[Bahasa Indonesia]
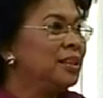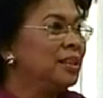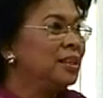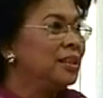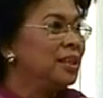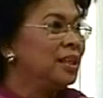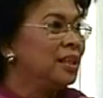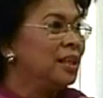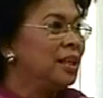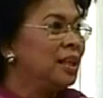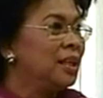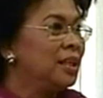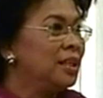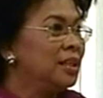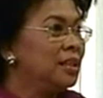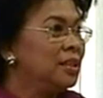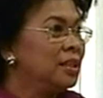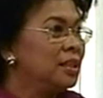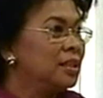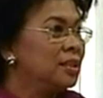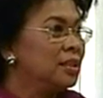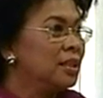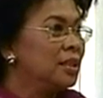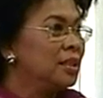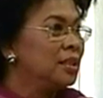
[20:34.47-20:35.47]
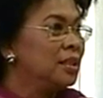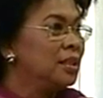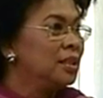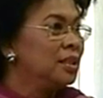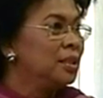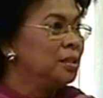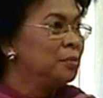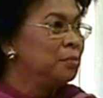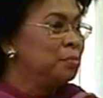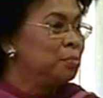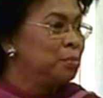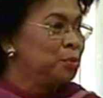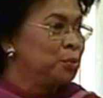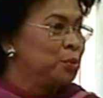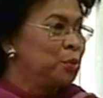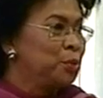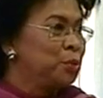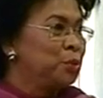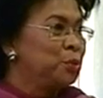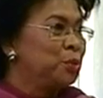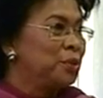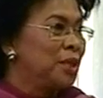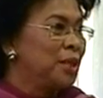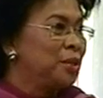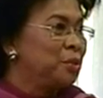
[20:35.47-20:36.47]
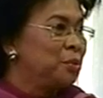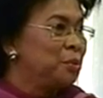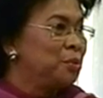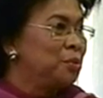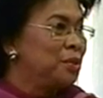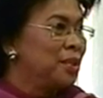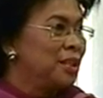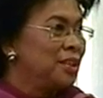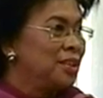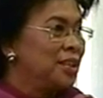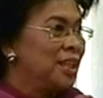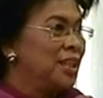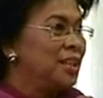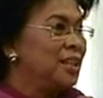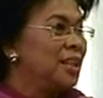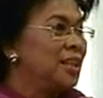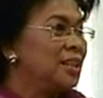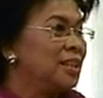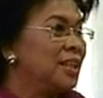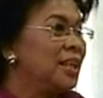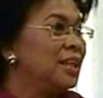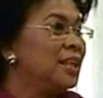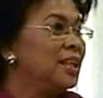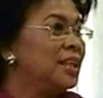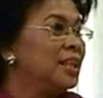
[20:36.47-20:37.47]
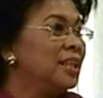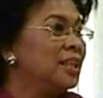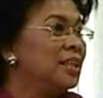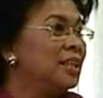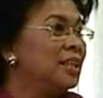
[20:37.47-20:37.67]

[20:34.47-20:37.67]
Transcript: tidak lagi terjadi tuntutan-tuntutan gender tadi.